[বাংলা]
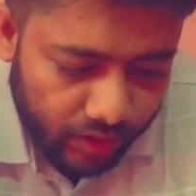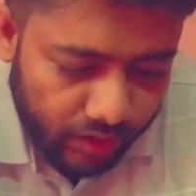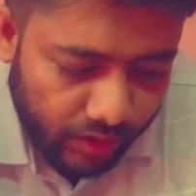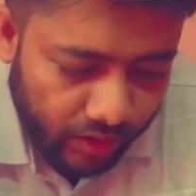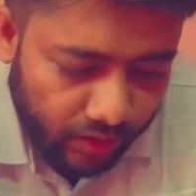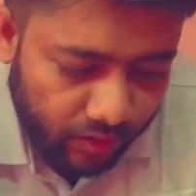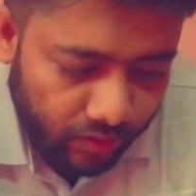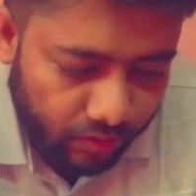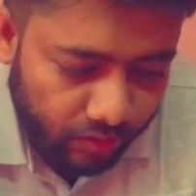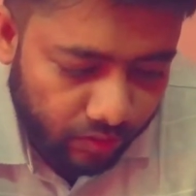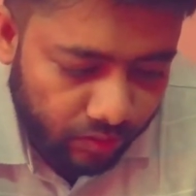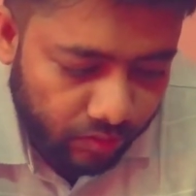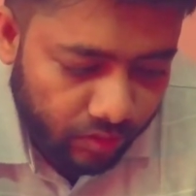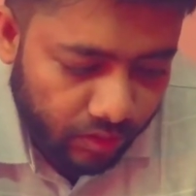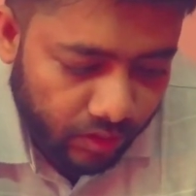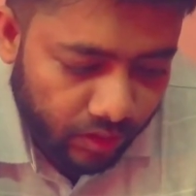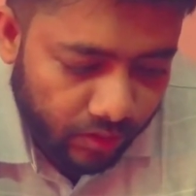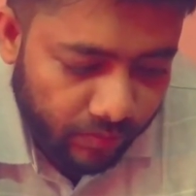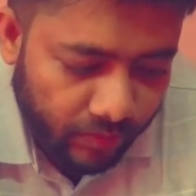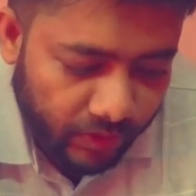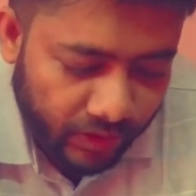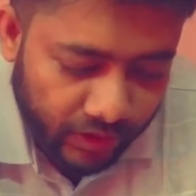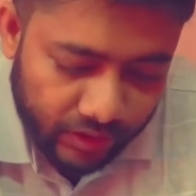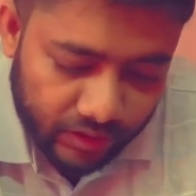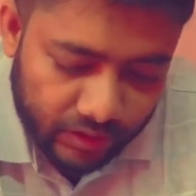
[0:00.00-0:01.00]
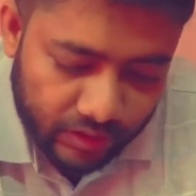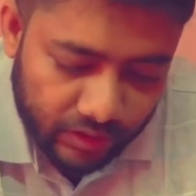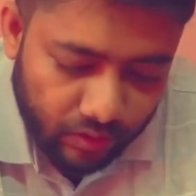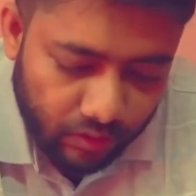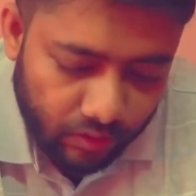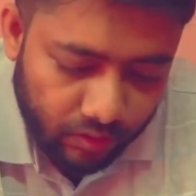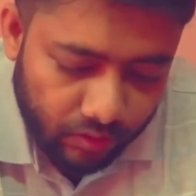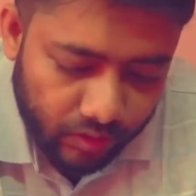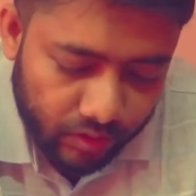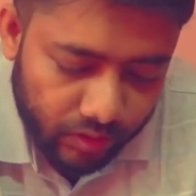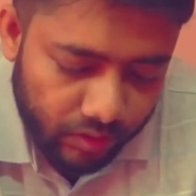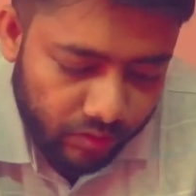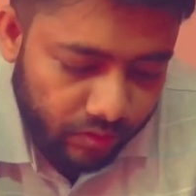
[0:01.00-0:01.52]
দেখো আমরা একটা
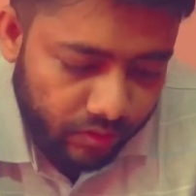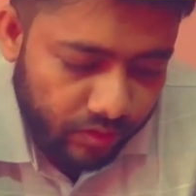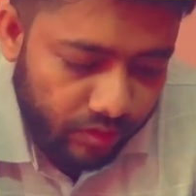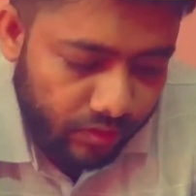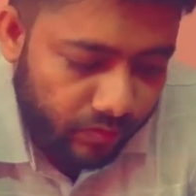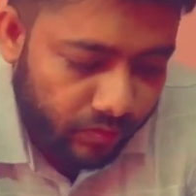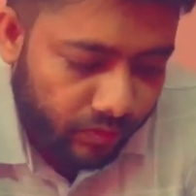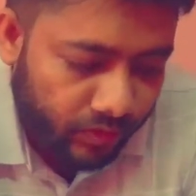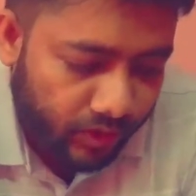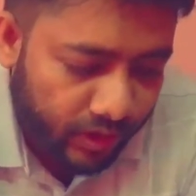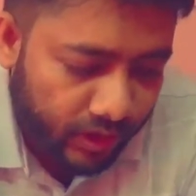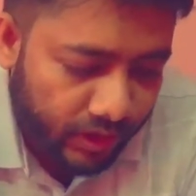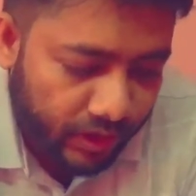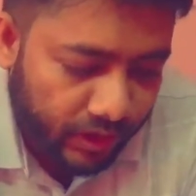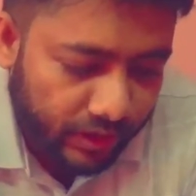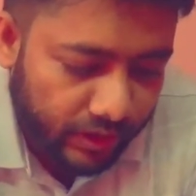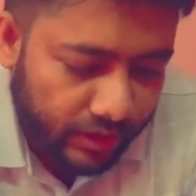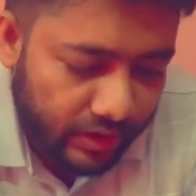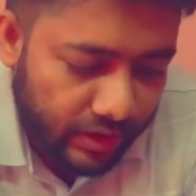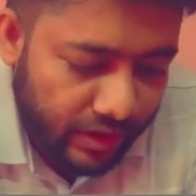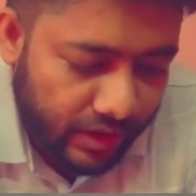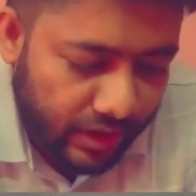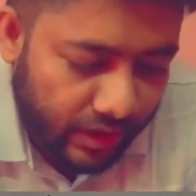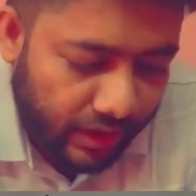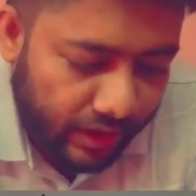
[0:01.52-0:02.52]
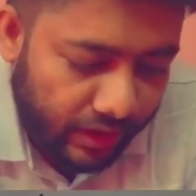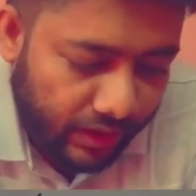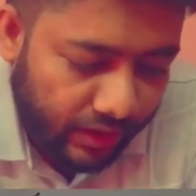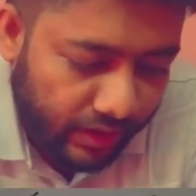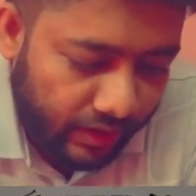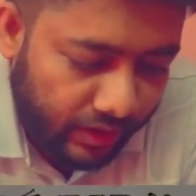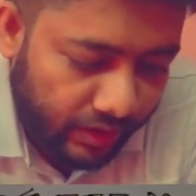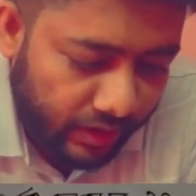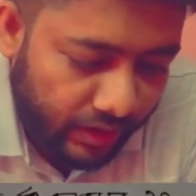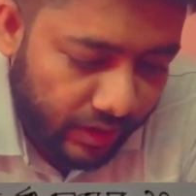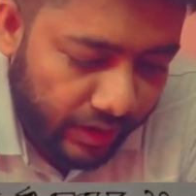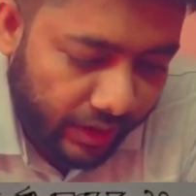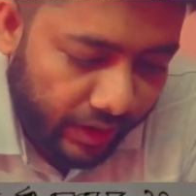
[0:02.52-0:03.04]
অঙ্কের কথা বলি একটি
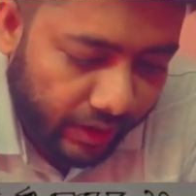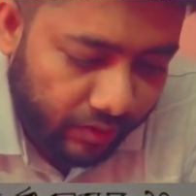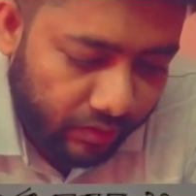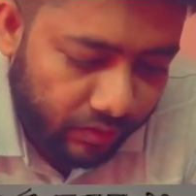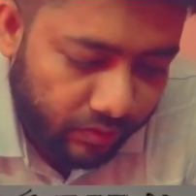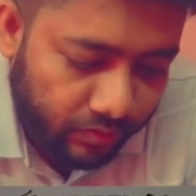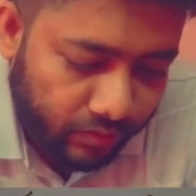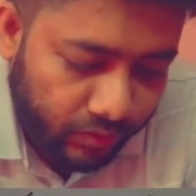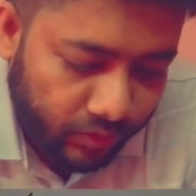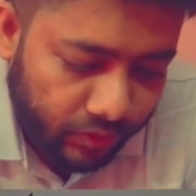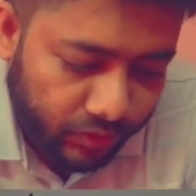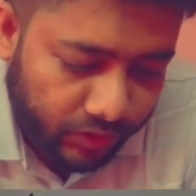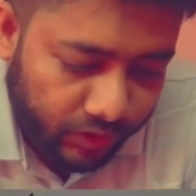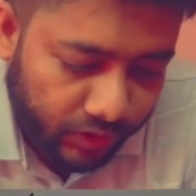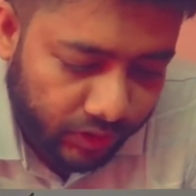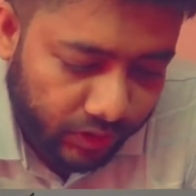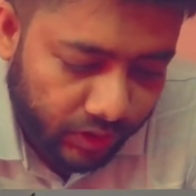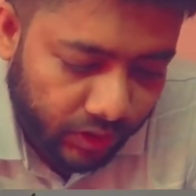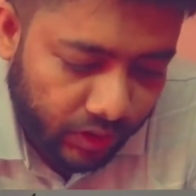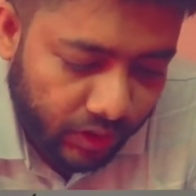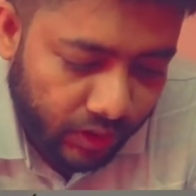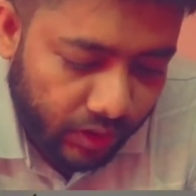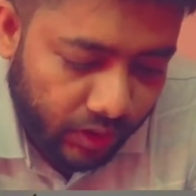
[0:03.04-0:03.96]
কারখানায় একক প্রতি